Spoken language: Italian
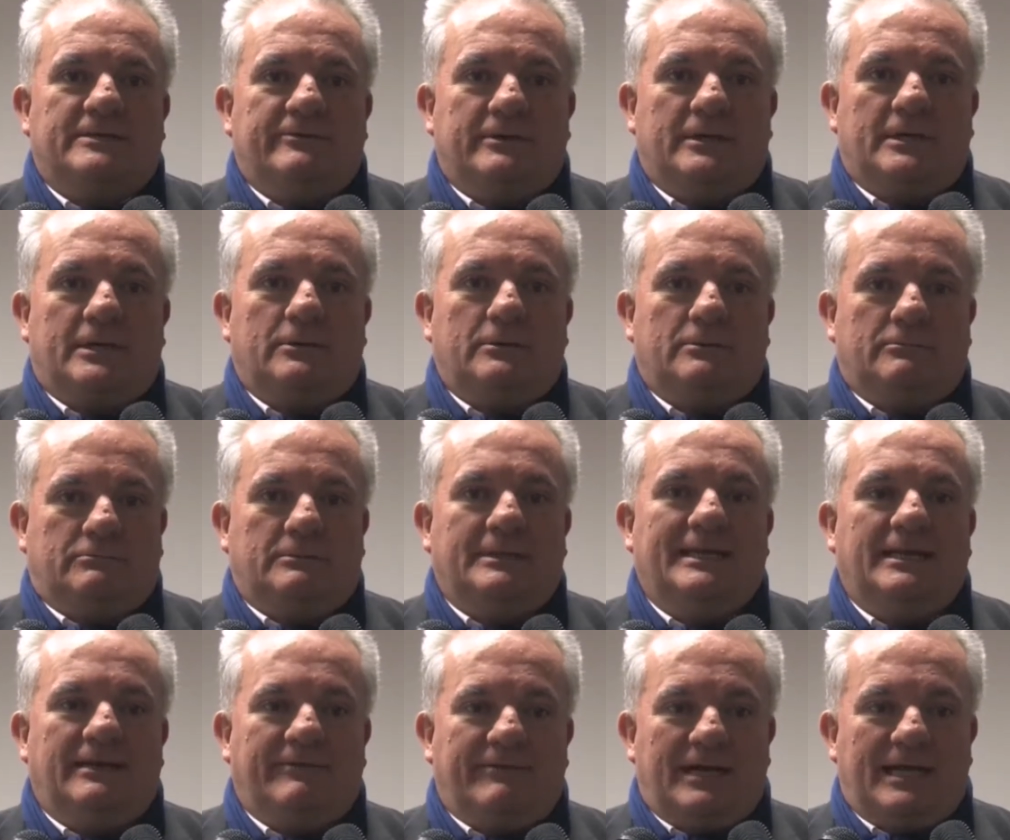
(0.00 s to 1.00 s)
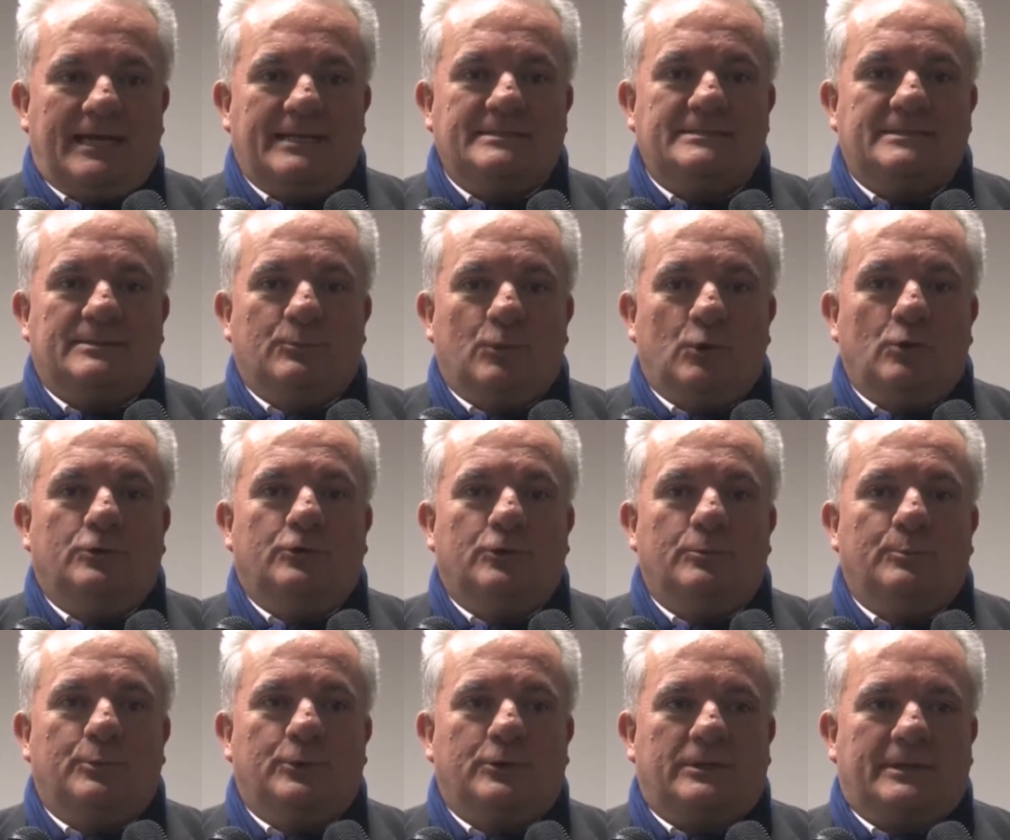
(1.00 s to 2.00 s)
avere delle valenze molto
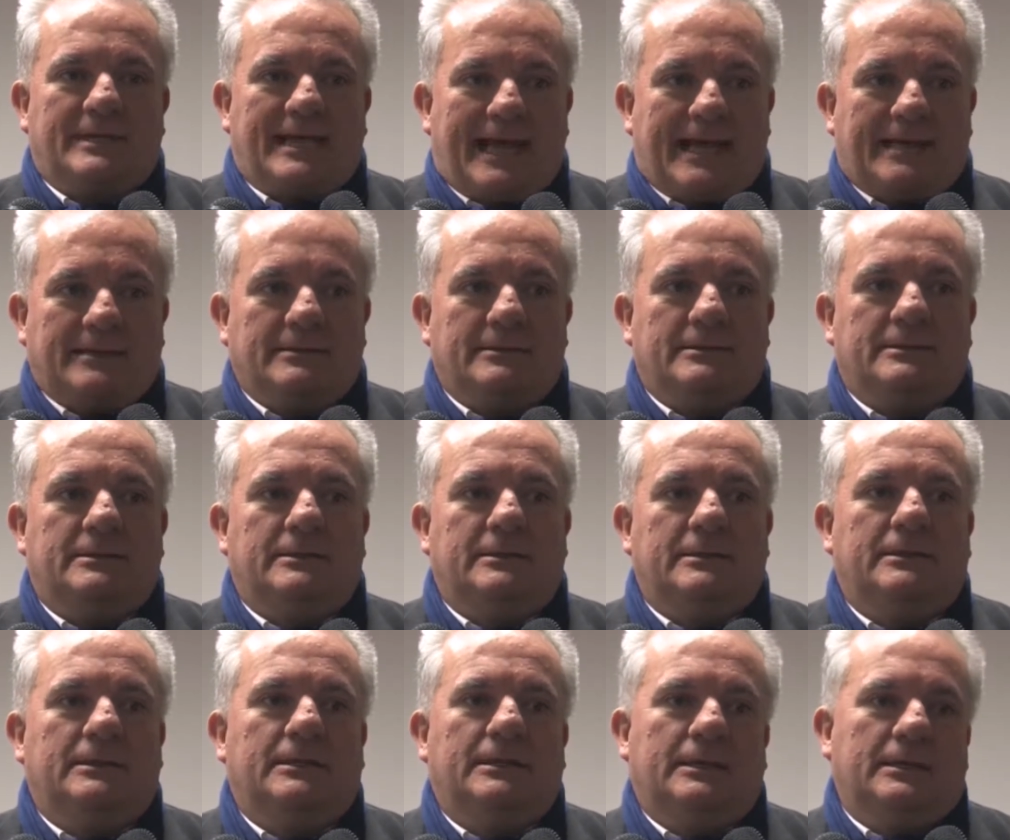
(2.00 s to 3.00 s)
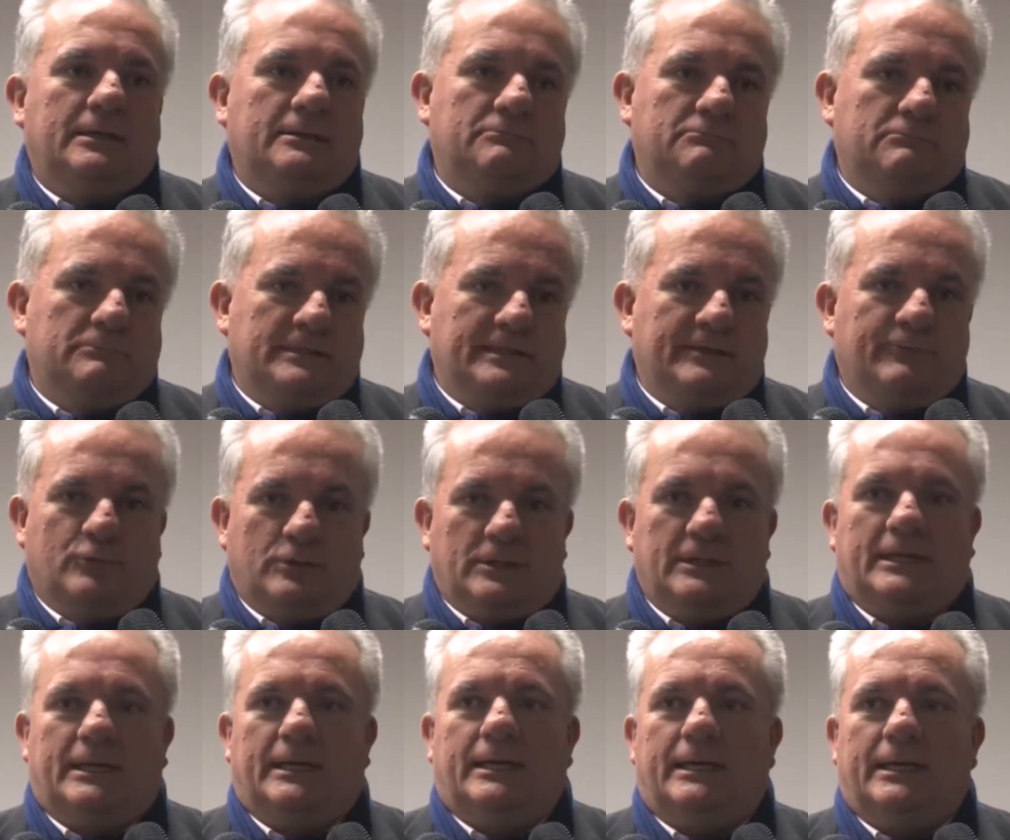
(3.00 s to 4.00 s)
importanti e devo
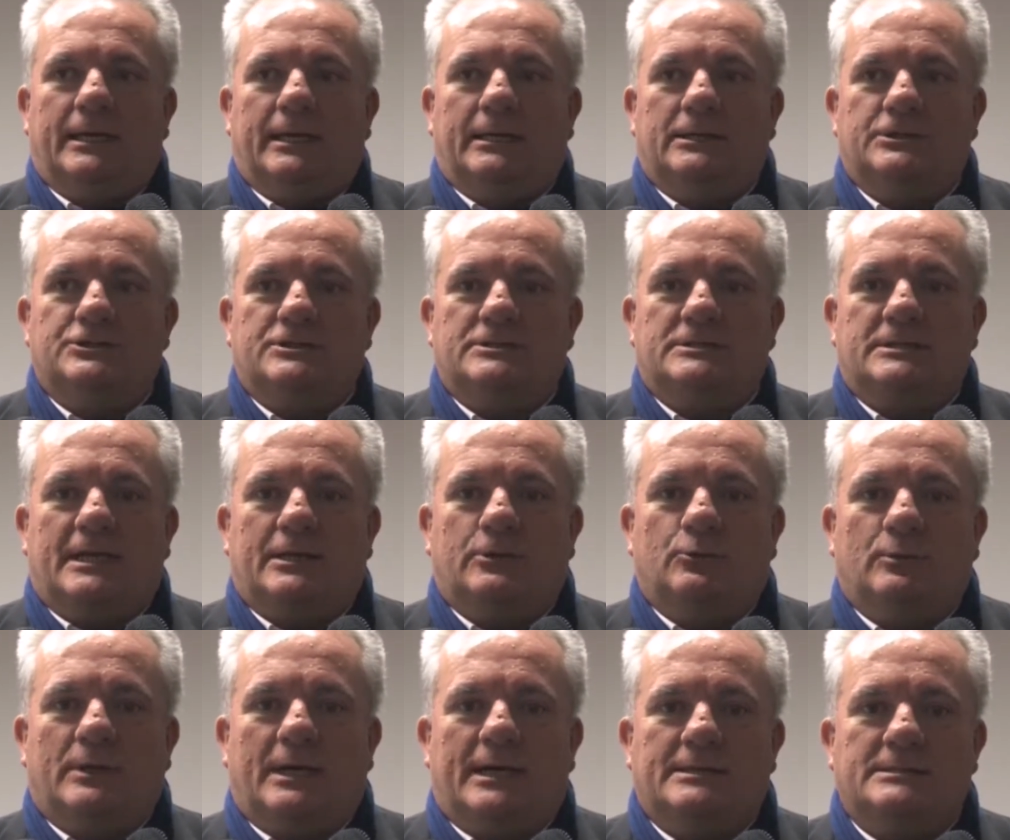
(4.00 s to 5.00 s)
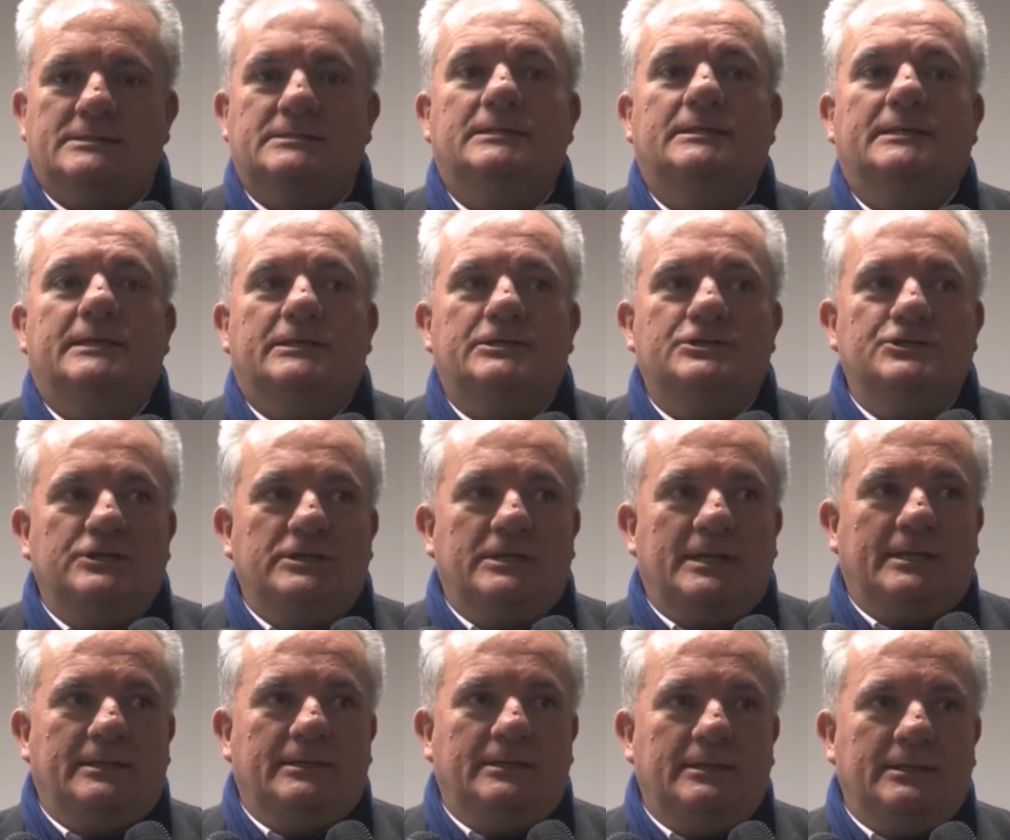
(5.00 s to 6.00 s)
dire che c'è stata una
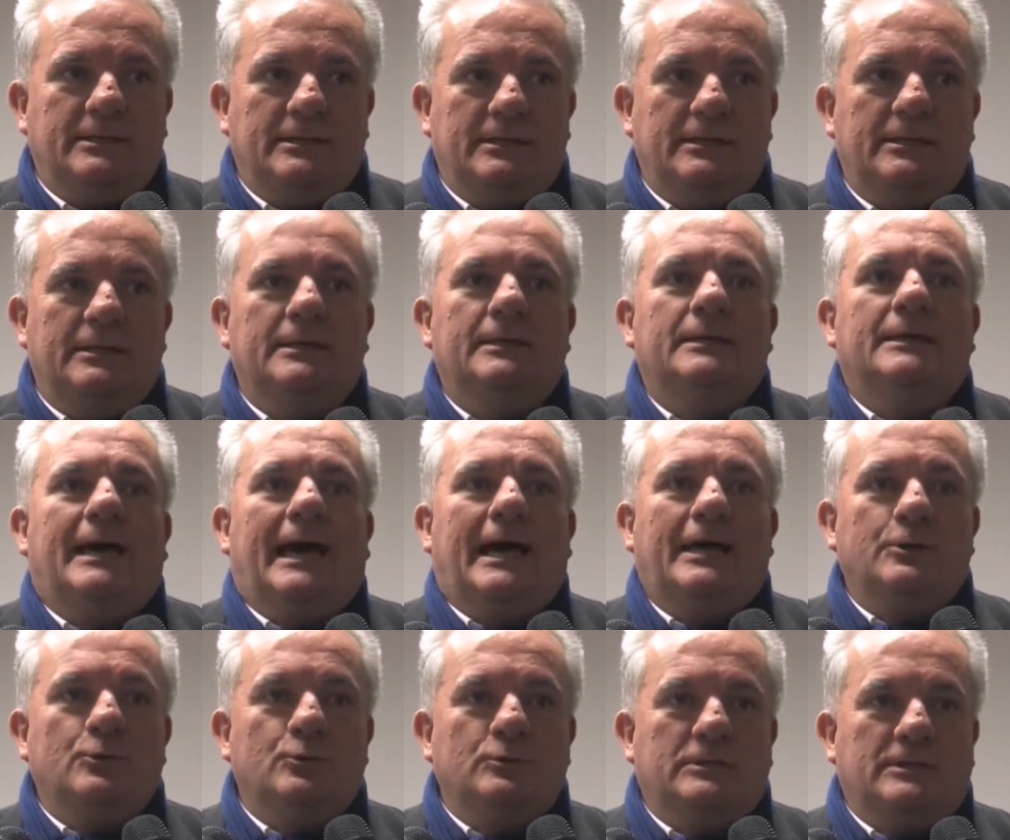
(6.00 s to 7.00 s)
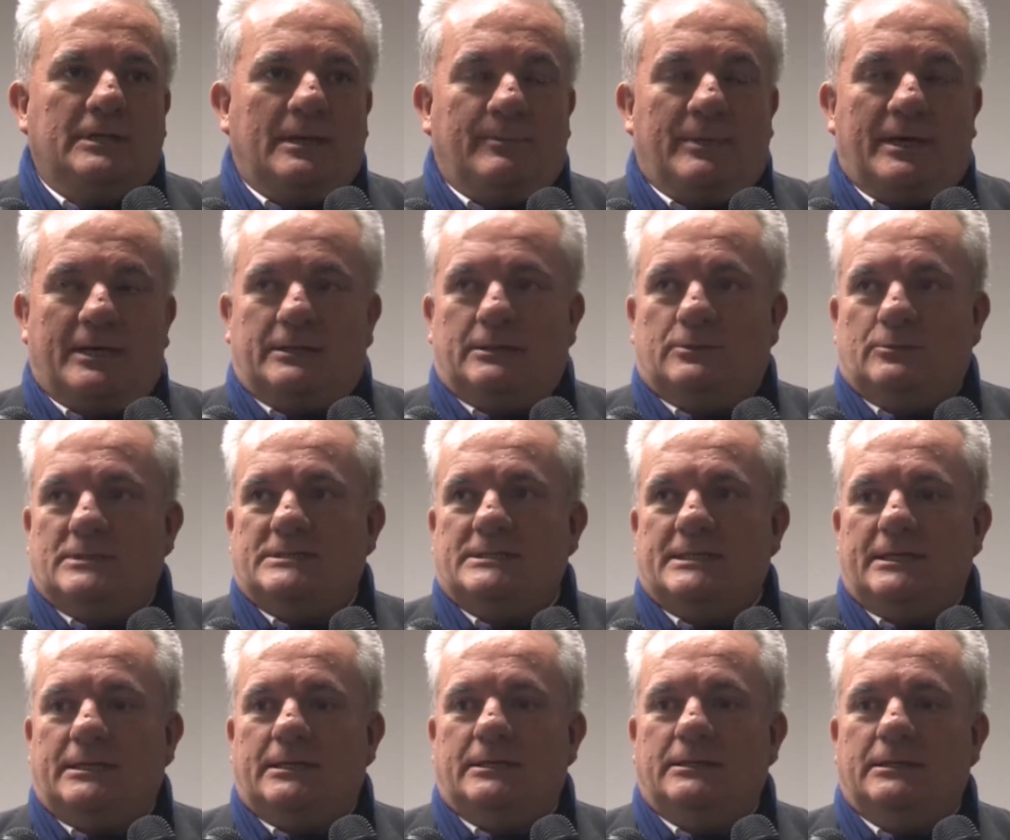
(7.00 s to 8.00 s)
sinergia di aiuti da parte di una
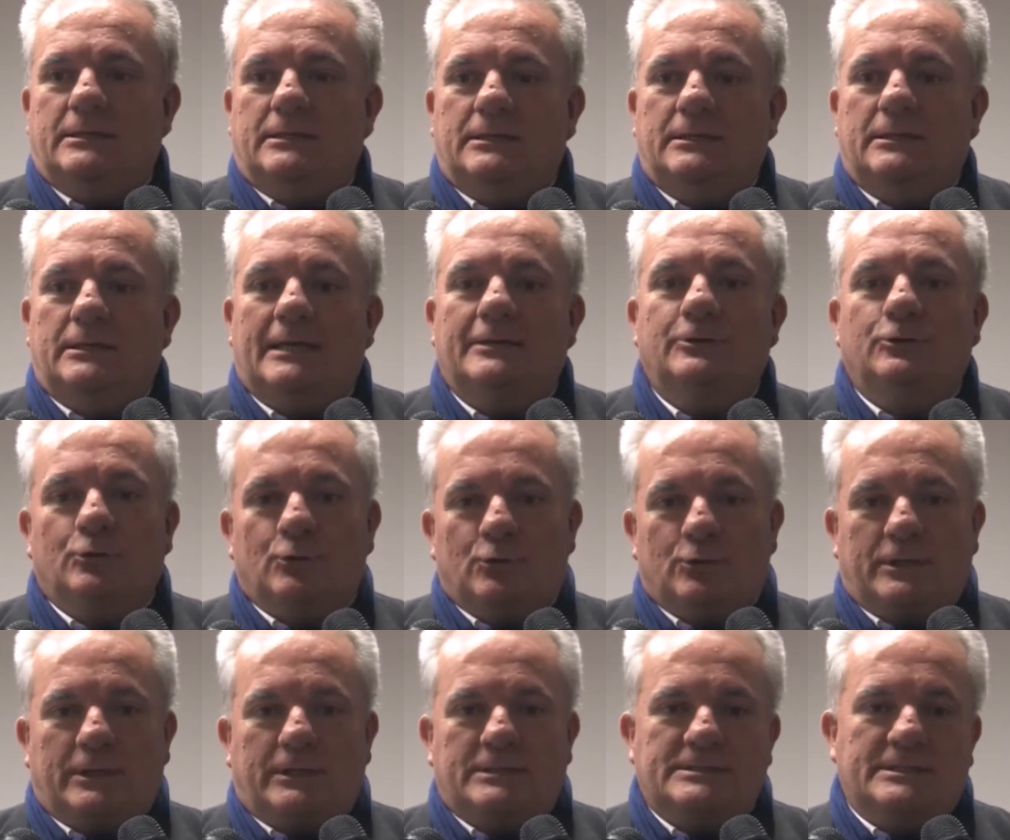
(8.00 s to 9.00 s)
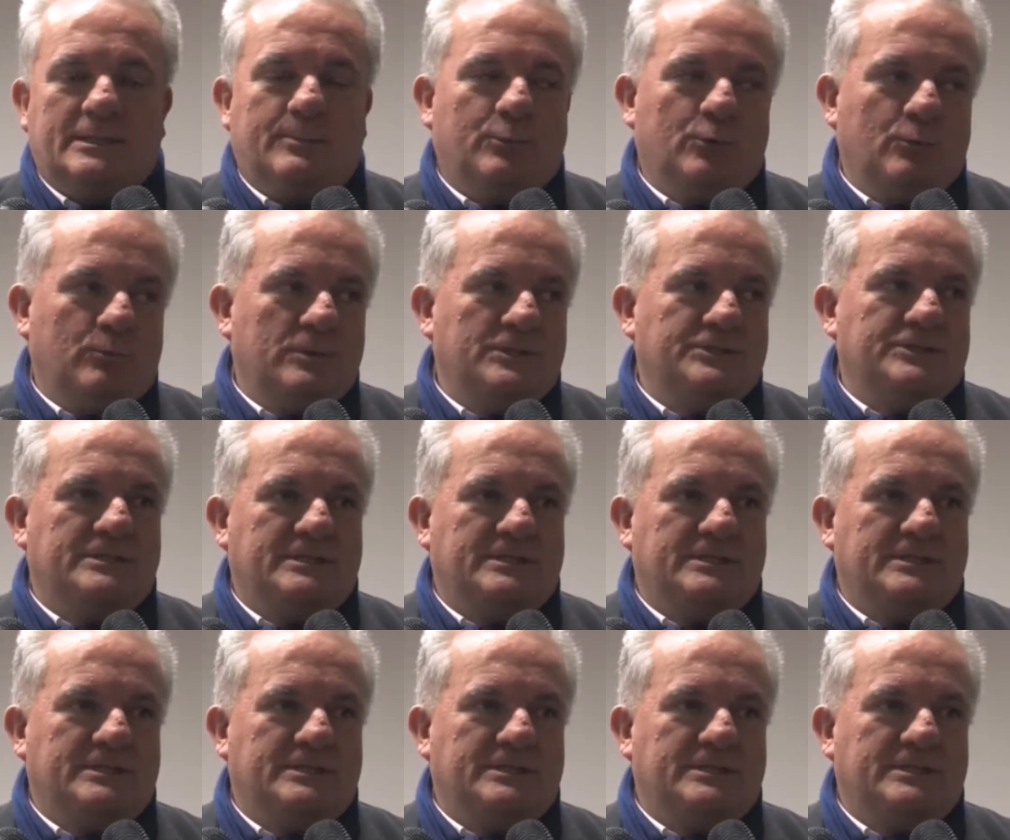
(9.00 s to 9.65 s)
serie di attori, sia pubblici